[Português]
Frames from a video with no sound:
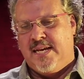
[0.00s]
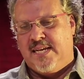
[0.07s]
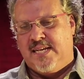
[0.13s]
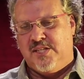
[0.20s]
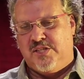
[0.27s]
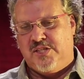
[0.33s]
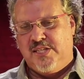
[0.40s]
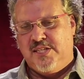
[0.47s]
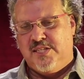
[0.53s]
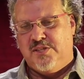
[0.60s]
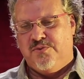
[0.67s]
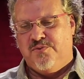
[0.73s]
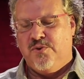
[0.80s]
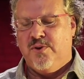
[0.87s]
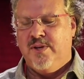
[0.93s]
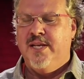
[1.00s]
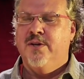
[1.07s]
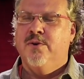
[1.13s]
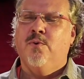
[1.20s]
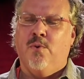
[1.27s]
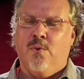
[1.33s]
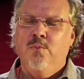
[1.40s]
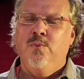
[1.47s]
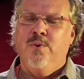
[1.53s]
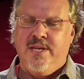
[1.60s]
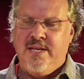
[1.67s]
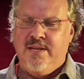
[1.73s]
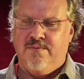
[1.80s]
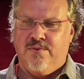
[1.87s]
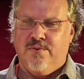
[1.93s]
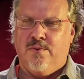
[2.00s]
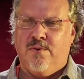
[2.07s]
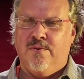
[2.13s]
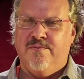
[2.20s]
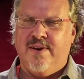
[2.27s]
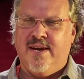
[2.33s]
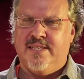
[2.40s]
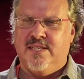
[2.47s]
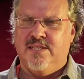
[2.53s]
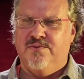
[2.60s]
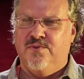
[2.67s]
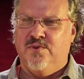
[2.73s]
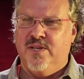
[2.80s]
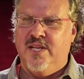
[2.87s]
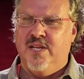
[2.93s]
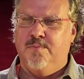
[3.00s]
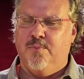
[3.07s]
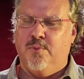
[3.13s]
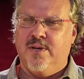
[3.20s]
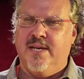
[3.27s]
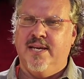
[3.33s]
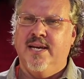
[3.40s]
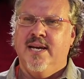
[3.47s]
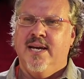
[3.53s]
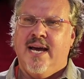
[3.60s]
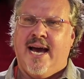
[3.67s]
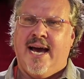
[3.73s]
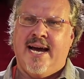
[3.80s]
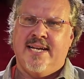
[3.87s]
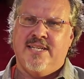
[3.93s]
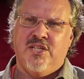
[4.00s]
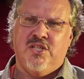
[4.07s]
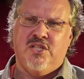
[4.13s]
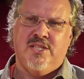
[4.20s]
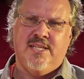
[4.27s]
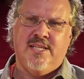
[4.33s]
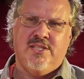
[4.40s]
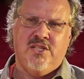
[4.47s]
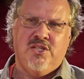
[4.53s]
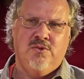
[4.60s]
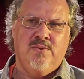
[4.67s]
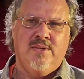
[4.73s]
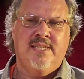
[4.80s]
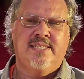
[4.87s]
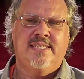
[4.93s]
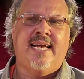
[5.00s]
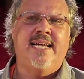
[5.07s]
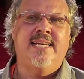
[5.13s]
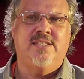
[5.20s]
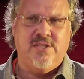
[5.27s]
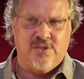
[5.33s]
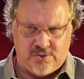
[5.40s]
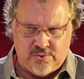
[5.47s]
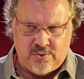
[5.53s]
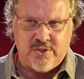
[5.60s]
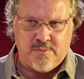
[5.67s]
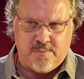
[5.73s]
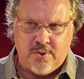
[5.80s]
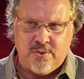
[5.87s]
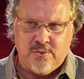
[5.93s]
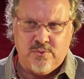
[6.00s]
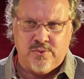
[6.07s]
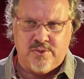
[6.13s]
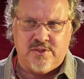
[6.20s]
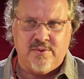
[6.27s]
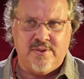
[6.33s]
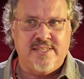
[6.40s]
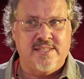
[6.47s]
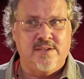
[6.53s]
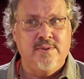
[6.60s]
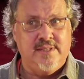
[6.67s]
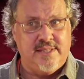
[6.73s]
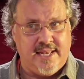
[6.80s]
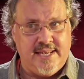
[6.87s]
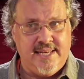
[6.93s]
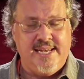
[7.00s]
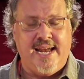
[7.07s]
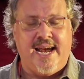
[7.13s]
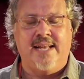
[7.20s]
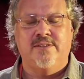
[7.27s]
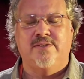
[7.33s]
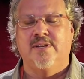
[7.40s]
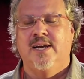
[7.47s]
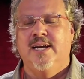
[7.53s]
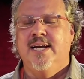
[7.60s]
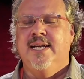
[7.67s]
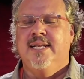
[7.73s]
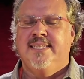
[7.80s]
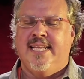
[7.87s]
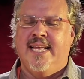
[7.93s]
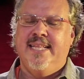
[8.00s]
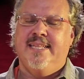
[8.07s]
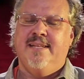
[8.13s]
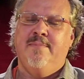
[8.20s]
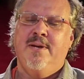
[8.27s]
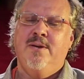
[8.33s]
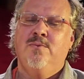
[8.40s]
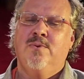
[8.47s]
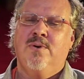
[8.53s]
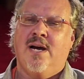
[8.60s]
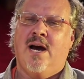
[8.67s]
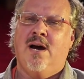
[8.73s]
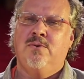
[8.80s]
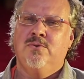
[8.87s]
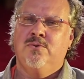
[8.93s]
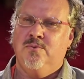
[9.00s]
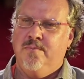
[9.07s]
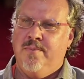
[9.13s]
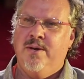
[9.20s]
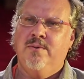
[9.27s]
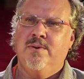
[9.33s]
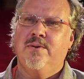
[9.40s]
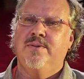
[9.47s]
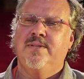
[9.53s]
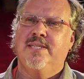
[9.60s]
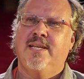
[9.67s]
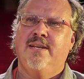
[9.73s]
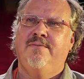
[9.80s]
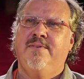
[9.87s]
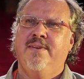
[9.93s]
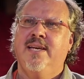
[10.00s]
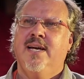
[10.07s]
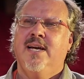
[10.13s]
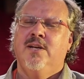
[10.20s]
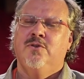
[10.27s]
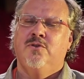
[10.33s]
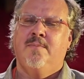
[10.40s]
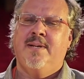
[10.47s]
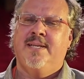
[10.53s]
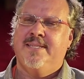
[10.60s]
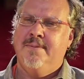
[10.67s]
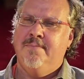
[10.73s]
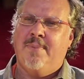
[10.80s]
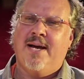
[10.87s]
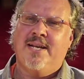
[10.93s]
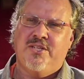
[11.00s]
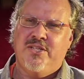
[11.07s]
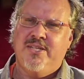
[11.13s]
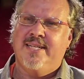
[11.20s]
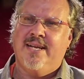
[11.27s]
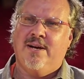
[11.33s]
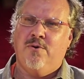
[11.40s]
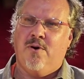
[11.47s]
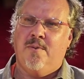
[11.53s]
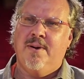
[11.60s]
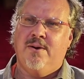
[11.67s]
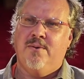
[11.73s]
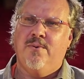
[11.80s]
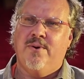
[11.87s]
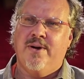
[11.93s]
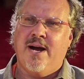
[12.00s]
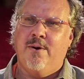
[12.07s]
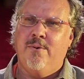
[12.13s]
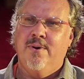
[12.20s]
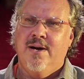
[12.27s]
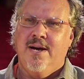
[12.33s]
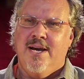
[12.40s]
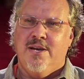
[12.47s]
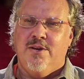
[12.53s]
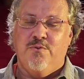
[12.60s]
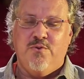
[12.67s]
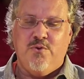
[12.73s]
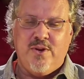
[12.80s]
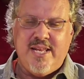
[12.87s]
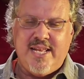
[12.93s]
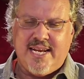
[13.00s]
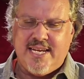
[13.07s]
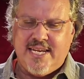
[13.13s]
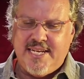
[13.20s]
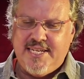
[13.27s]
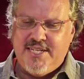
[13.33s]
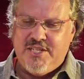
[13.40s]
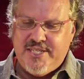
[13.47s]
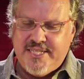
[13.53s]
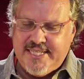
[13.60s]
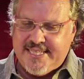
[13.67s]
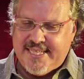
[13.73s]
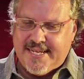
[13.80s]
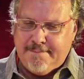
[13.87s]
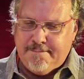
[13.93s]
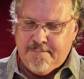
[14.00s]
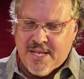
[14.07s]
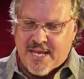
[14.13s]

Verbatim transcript: Cantigas de Violeiro com o livro Conversa de Violeiro, porque a gente decidiu lançar esses dois produtos, só então eles são interligados. Tem também um caos meu que eu escrevi sobre a simpatia da cobra coral, que o violeiro acredita